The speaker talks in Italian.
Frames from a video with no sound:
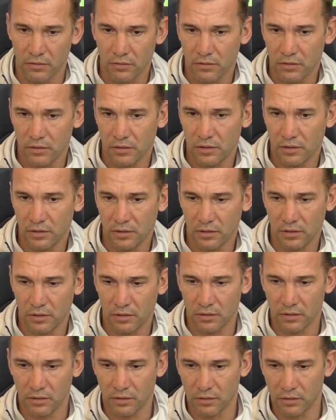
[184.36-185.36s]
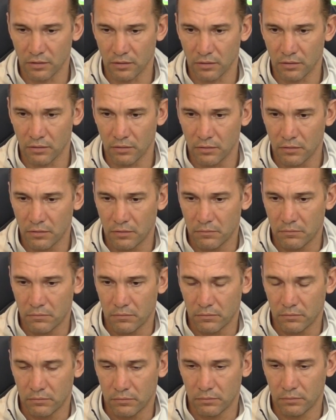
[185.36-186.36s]
e
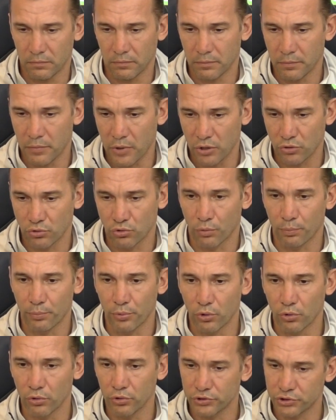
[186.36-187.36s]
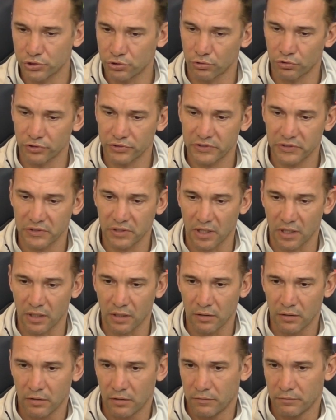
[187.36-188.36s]
eh, dopo
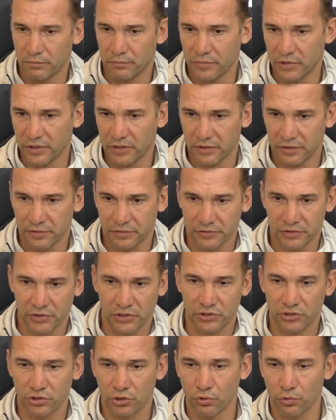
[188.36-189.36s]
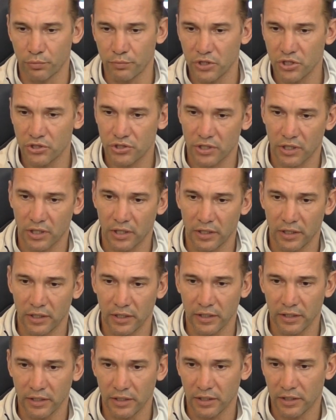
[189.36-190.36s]
sosta eh, si, si, comincia il,
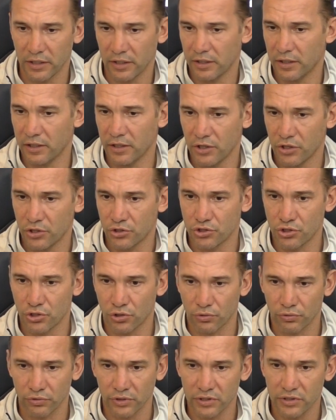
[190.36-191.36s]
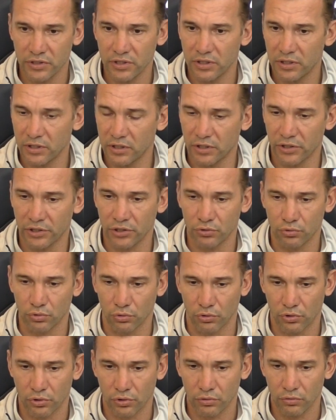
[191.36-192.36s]
il, girone di
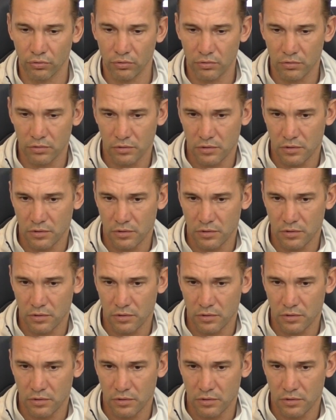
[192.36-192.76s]
ritorno